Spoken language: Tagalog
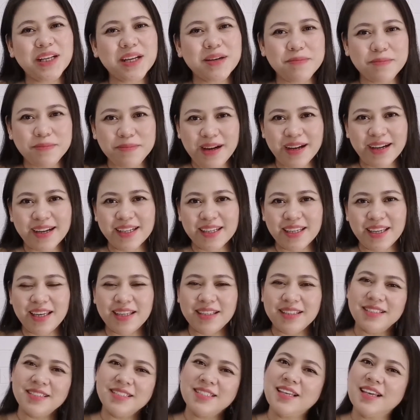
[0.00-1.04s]
welcome back
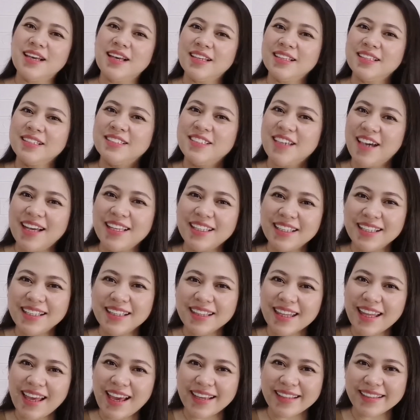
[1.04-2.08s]
again sa
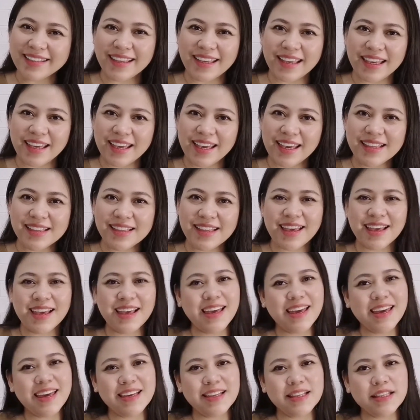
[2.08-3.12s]
channel natin
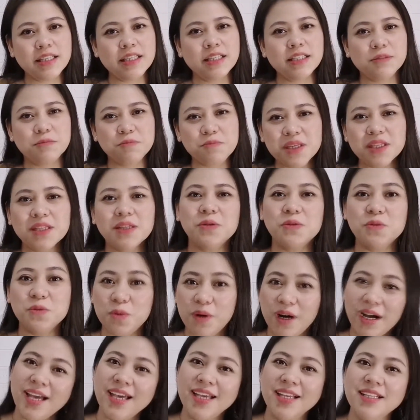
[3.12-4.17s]
and it's been a
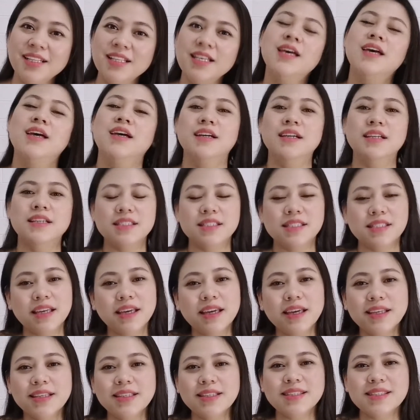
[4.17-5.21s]
while
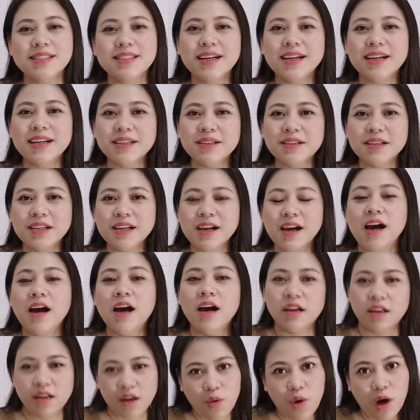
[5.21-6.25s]
since
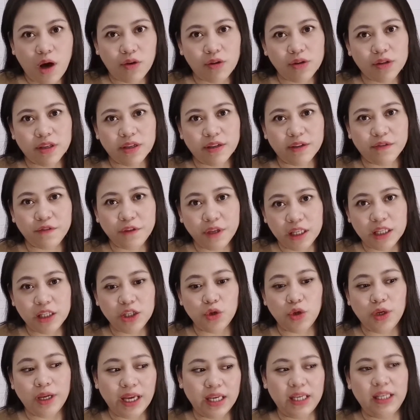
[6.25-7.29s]
naggawa ko ng
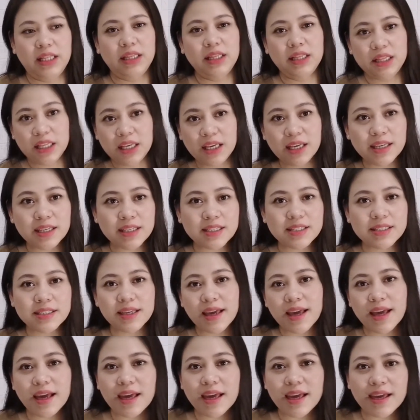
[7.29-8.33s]
video like
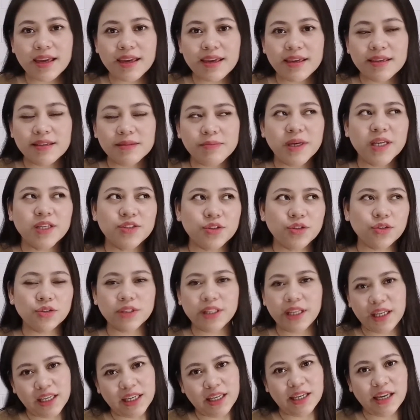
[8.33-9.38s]
this and medyo
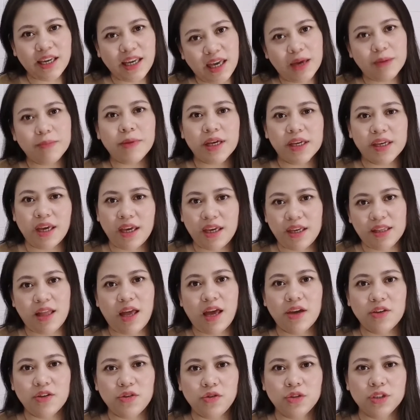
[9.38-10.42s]
naging MIA
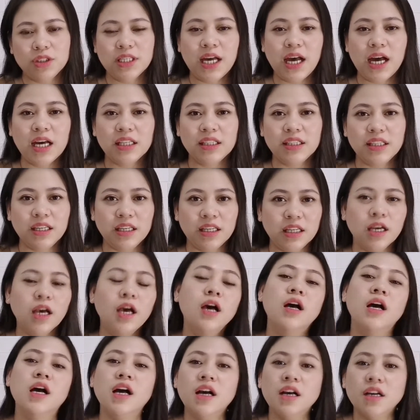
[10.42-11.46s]
tayo sa ating
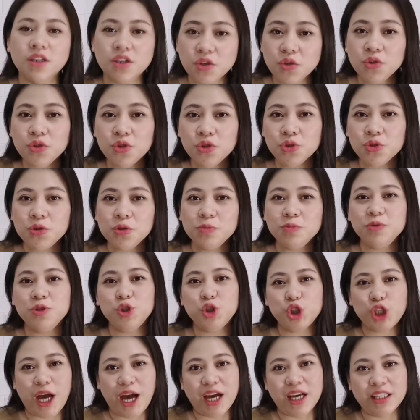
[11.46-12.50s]
YouTube
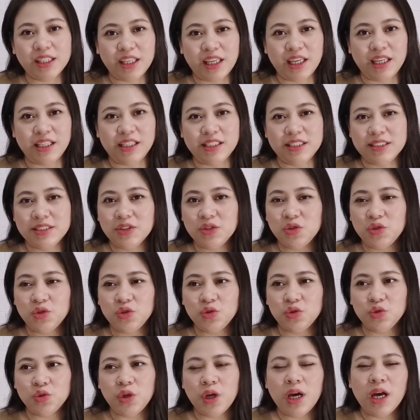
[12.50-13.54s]
channel.
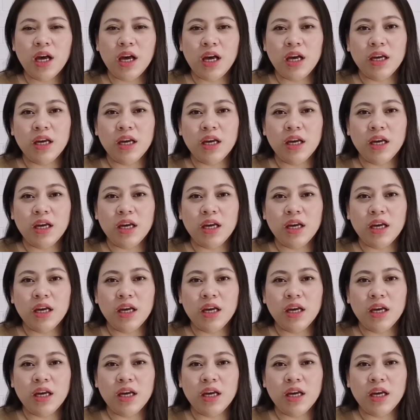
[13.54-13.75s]
So,